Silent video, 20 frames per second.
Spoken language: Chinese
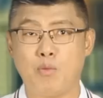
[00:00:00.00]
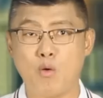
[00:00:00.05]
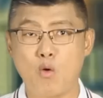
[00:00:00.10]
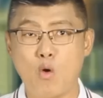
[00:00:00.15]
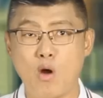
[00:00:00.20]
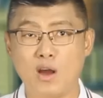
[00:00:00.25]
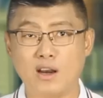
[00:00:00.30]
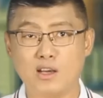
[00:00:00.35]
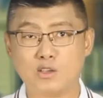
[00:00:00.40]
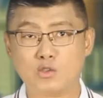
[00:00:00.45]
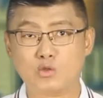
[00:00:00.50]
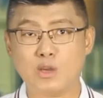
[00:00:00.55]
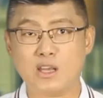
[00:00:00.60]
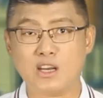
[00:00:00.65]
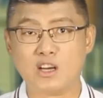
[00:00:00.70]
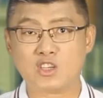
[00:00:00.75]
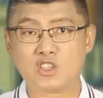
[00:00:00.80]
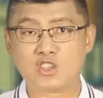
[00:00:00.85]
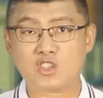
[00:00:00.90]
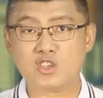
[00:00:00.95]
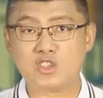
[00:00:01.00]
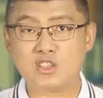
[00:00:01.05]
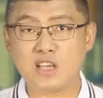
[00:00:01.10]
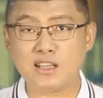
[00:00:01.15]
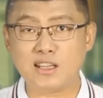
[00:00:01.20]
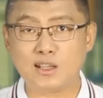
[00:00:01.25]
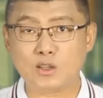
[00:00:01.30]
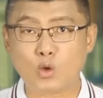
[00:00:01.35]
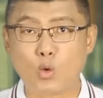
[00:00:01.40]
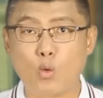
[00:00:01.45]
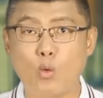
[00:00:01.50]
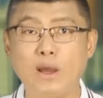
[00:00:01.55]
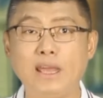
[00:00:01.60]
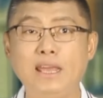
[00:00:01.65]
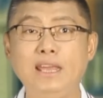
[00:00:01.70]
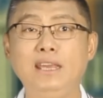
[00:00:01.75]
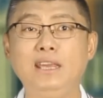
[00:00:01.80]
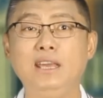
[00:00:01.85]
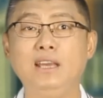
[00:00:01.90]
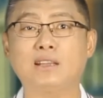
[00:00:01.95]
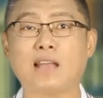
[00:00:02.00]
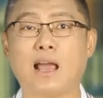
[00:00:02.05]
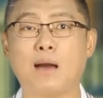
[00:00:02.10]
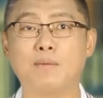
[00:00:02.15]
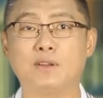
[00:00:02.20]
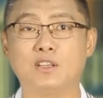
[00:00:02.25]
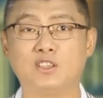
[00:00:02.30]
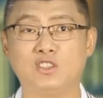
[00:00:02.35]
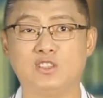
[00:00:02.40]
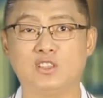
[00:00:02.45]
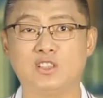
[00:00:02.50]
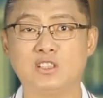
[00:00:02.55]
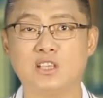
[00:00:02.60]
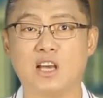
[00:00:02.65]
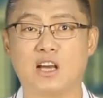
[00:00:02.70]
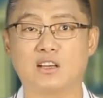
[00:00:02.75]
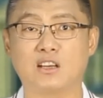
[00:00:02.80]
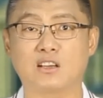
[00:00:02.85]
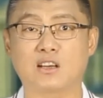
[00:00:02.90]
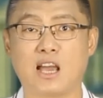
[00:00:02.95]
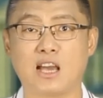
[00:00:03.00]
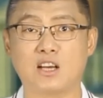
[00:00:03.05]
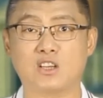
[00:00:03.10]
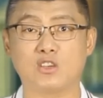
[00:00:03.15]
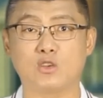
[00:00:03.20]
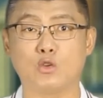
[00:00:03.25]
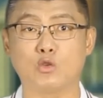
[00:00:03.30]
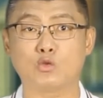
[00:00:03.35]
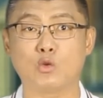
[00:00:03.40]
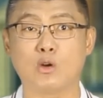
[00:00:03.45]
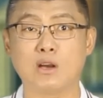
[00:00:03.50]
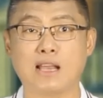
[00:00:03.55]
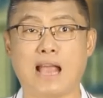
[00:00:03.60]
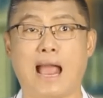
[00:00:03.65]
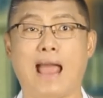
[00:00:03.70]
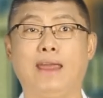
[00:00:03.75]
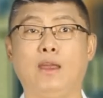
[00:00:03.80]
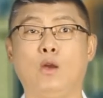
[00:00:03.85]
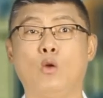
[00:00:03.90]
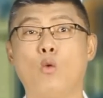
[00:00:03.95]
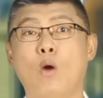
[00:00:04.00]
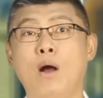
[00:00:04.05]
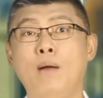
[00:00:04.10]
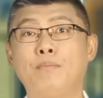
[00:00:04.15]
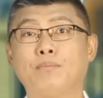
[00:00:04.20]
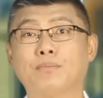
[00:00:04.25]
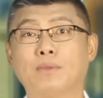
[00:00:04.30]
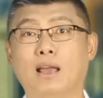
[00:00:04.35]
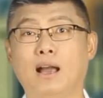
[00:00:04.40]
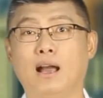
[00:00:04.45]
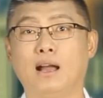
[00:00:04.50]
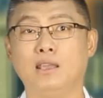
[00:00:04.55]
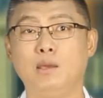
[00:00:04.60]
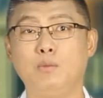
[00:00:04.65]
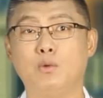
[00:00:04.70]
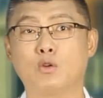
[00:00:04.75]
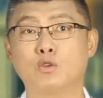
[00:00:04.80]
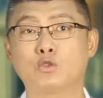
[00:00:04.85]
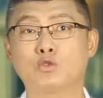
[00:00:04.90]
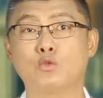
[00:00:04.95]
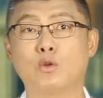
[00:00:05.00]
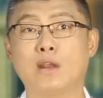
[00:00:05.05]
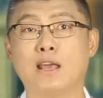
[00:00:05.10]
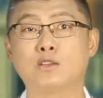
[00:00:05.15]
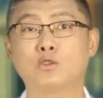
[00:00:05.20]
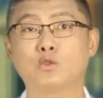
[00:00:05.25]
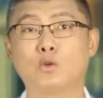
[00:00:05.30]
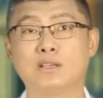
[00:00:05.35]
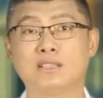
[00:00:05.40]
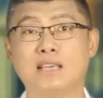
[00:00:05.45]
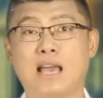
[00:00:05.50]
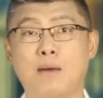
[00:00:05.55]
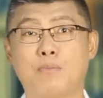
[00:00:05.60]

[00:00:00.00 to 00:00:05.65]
不过呢，随着时间的推移，他们的形象呢开始有所改观啊。你比如说，苏联作